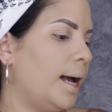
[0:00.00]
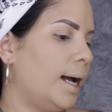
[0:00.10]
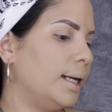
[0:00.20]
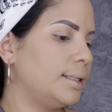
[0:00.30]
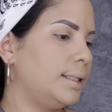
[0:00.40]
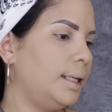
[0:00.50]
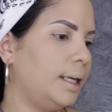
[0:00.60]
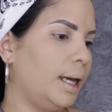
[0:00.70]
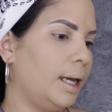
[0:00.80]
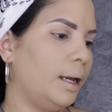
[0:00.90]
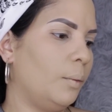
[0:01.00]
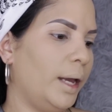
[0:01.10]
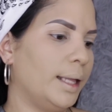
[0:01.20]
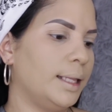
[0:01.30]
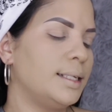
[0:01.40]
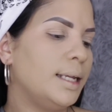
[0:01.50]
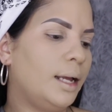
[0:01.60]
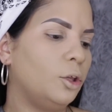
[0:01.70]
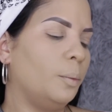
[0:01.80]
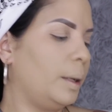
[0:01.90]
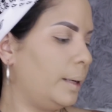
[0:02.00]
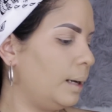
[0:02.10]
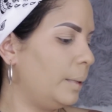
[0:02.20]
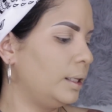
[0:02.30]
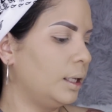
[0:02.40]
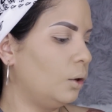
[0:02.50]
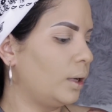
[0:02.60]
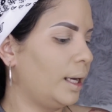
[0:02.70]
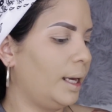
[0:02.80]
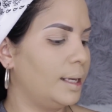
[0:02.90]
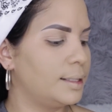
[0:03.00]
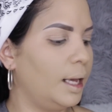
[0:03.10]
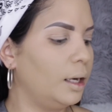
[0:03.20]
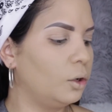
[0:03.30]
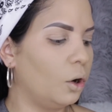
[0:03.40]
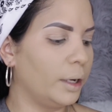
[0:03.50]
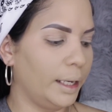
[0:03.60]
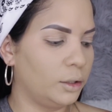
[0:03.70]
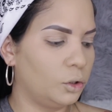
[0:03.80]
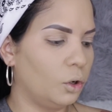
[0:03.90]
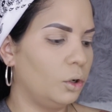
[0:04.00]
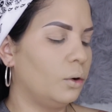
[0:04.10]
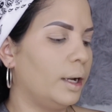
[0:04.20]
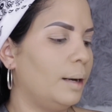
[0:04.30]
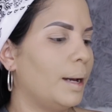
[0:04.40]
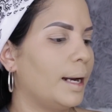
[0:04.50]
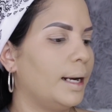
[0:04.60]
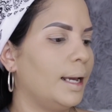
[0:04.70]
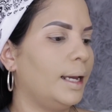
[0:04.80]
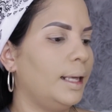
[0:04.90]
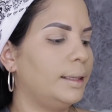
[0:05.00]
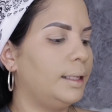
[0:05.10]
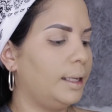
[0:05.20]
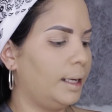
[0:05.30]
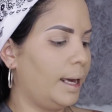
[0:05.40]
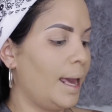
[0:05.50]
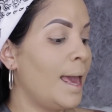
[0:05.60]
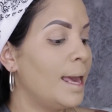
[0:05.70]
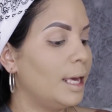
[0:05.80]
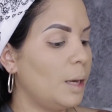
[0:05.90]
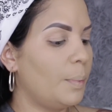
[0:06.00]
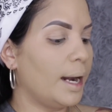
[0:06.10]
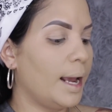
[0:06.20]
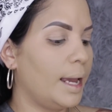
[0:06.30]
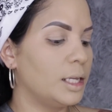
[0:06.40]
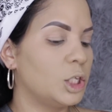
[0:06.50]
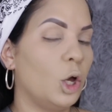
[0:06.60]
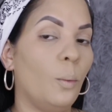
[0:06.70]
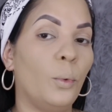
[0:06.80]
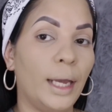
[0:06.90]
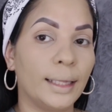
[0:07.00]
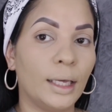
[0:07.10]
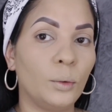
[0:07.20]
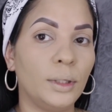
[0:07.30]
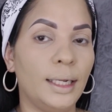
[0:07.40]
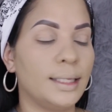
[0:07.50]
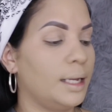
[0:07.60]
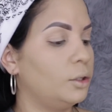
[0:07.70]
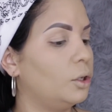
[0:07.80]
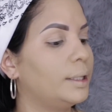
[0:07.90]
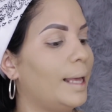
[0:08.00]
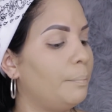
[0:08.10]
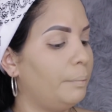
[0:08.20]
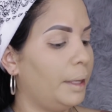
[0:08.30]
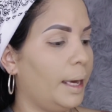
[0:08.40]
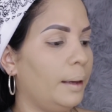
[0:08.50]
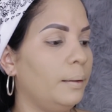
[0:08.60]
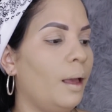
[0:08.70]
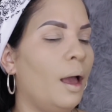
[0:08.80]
Así que voy a estar sellando primeramente lo que es el corrector con el banana que les dije. Y para eso voy a estar utilizando también